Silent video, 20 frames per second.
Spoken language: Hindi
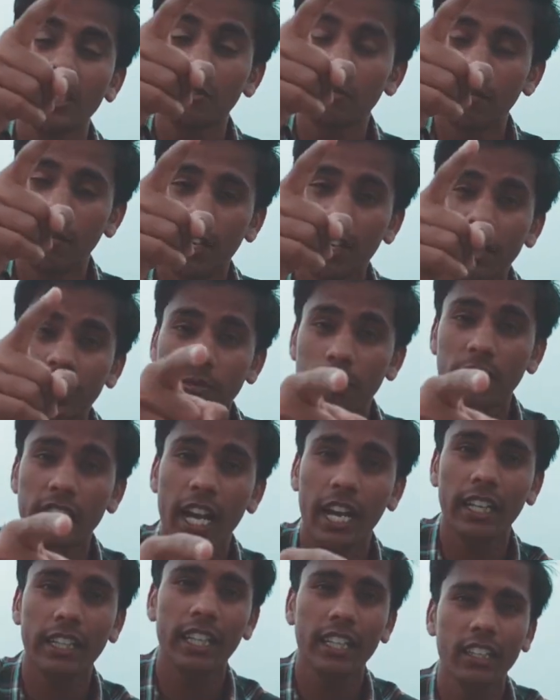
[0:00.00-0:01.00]
प्ले लिस्ट में
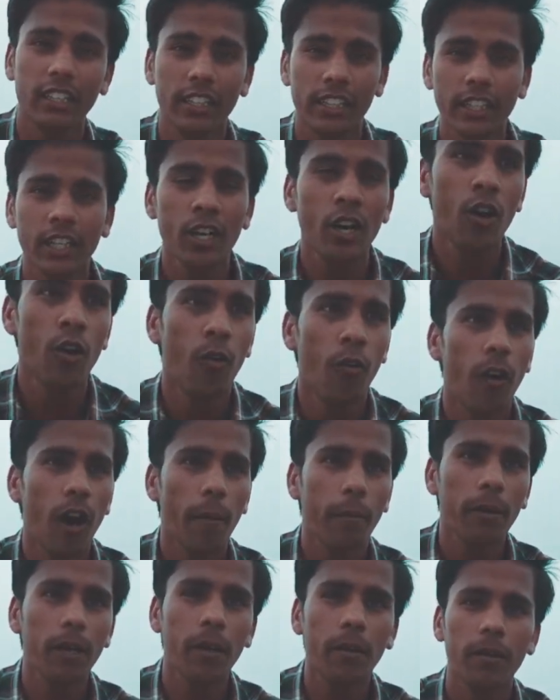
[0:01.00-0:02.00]
जाकर देख सकते हैं यहाँ
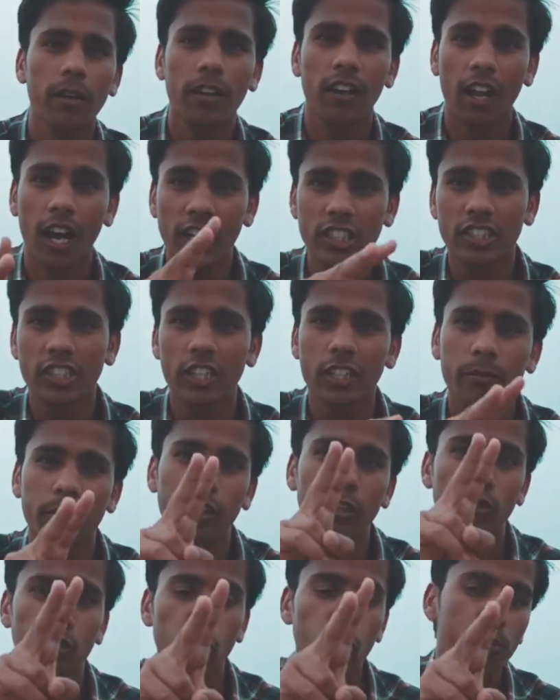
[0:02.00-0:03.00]
पे लास्ट ईयर की मेरी
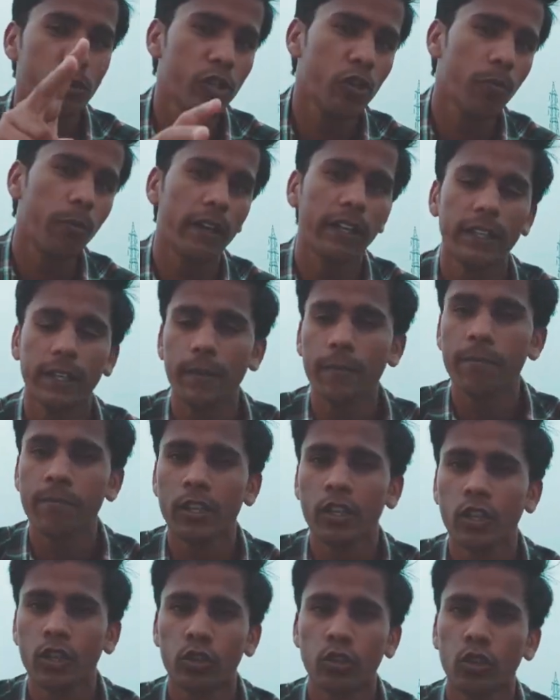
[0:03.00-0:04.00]
दो वीडियो पड़ी है
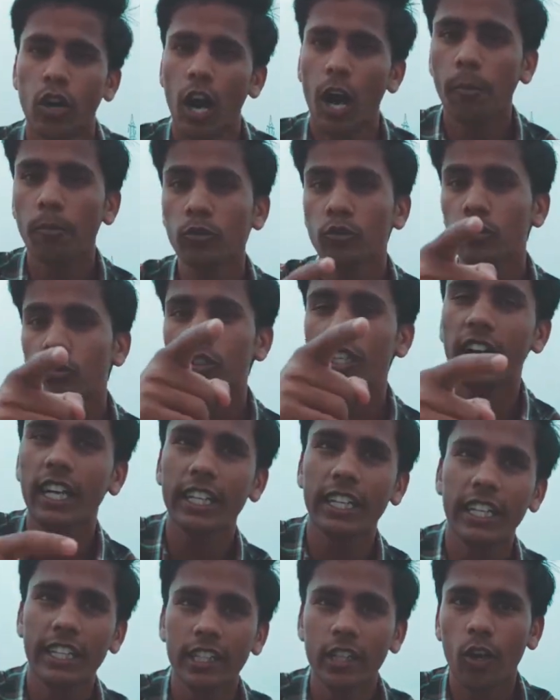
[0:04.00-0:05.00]
तो आप उनको जाके
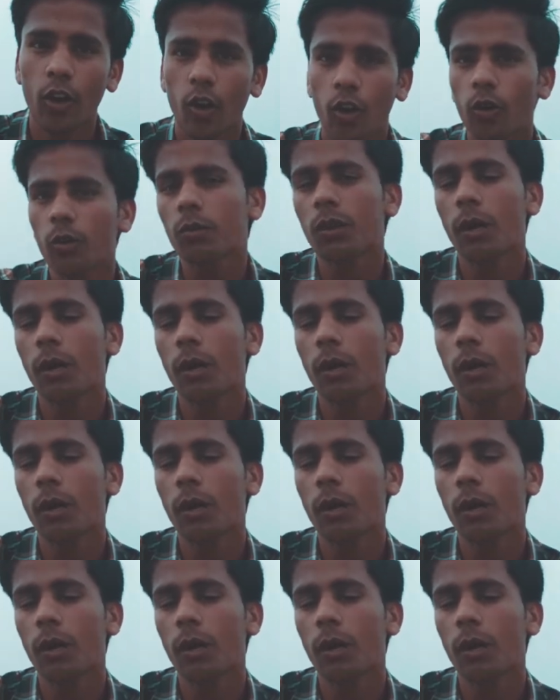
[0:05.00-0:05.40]
देखिए और हाँ,